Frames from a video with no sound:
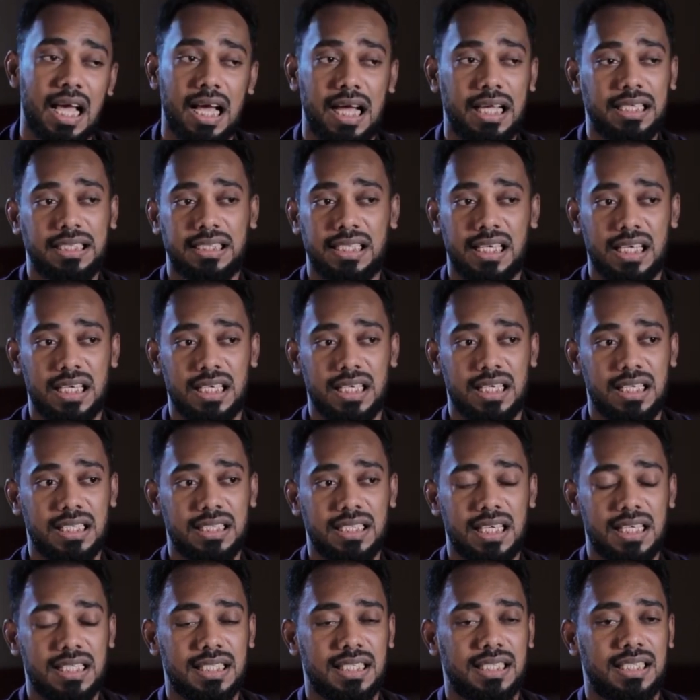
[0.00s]
حتى أن
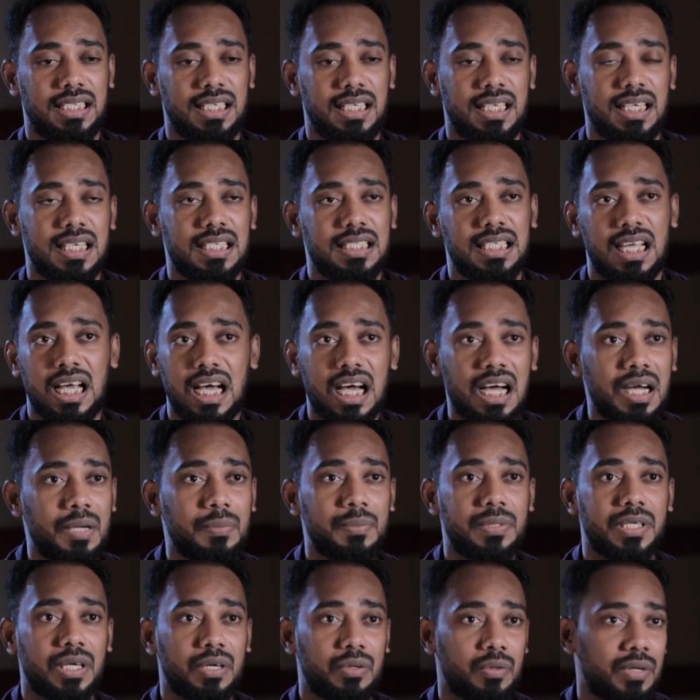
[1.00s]
لدرجة أن
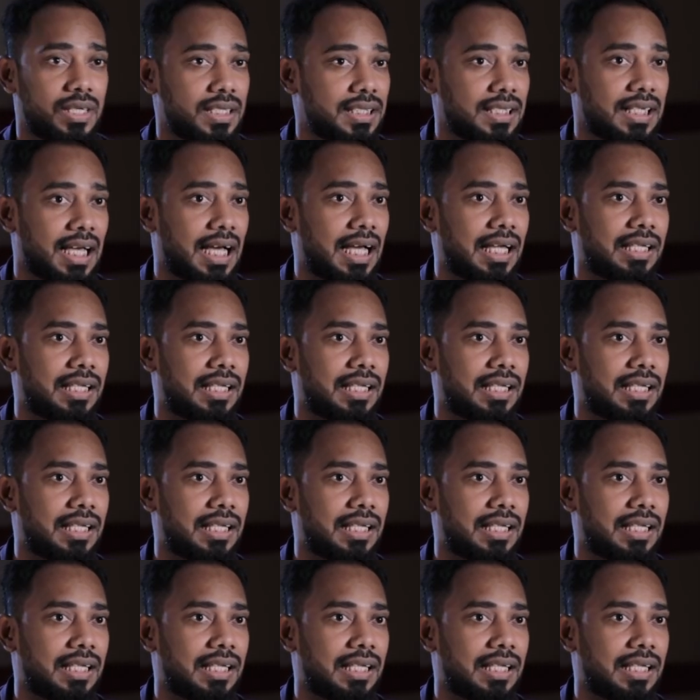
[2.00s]
أصحابي أو أي